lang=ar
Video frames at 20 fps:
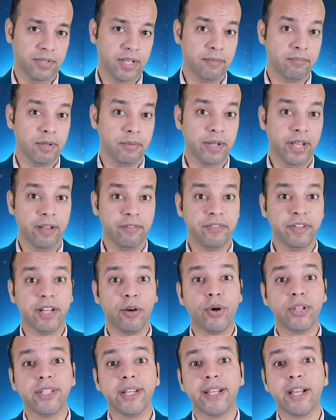اما بقى في
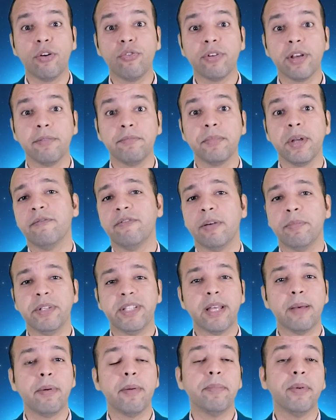نواه الكوكب
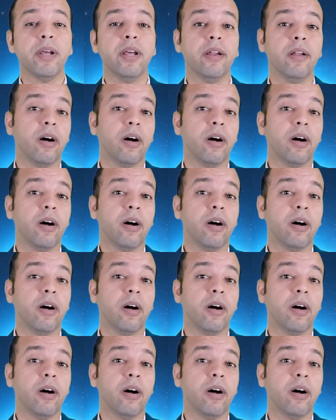فبسبب